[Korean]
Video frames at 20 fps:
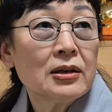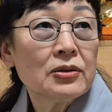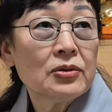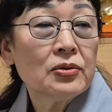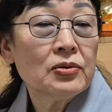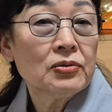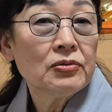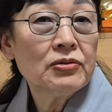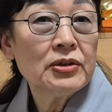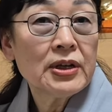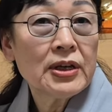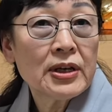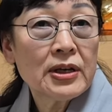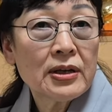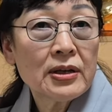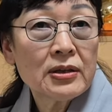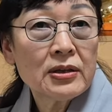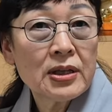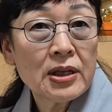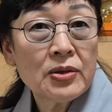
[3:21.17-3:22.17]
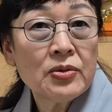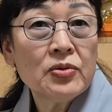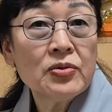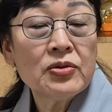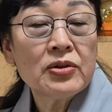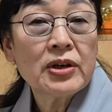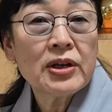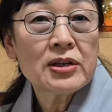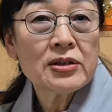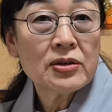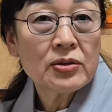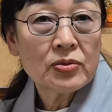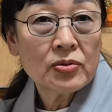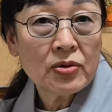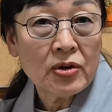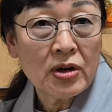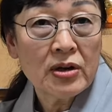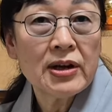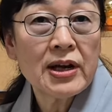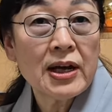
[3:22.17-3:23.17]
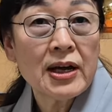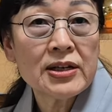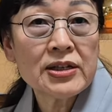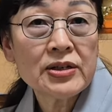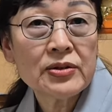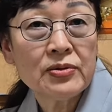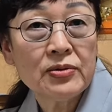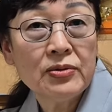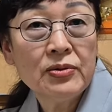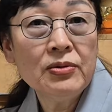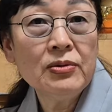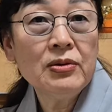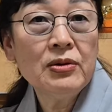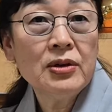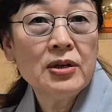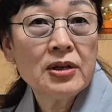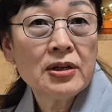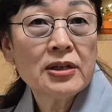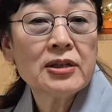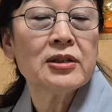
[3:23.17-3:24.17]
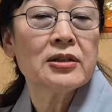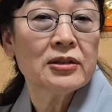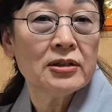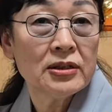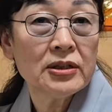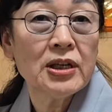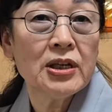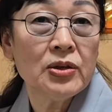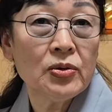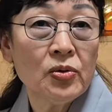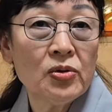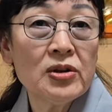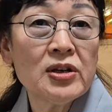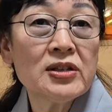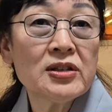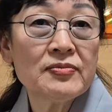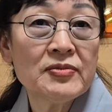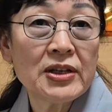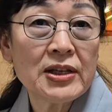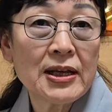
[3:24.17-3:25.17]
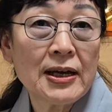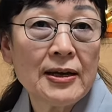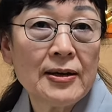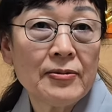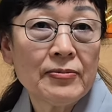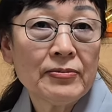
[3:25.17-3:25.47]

또 우리의 대통령께서 또 관항하시고 그래서 그 기도 올렸습니다.